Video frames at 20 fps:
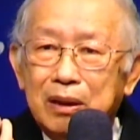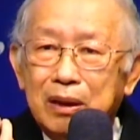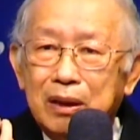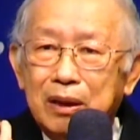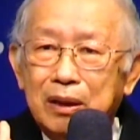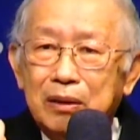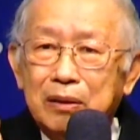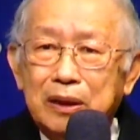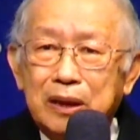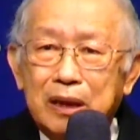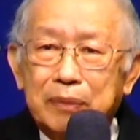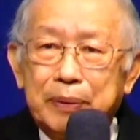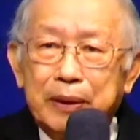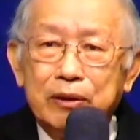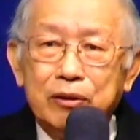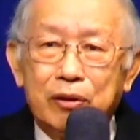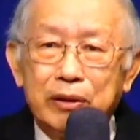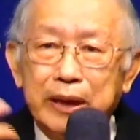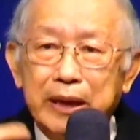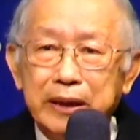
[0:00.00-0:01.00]
有这个朋
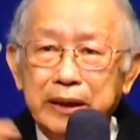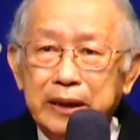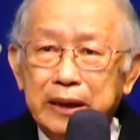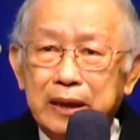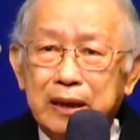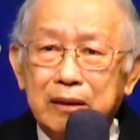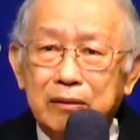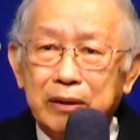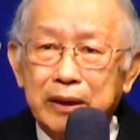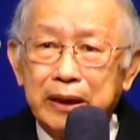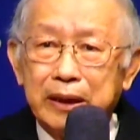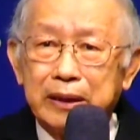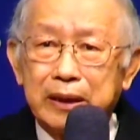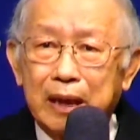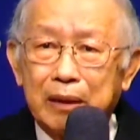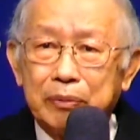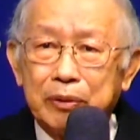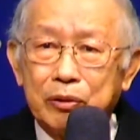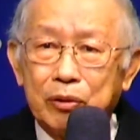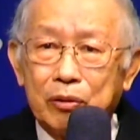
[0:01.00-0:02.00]
友年纪跟我也差
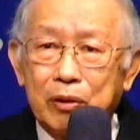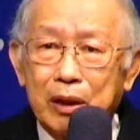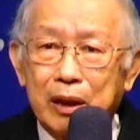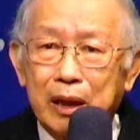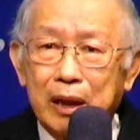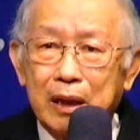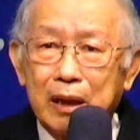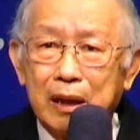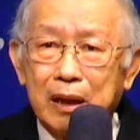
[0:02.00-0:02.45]
不多了，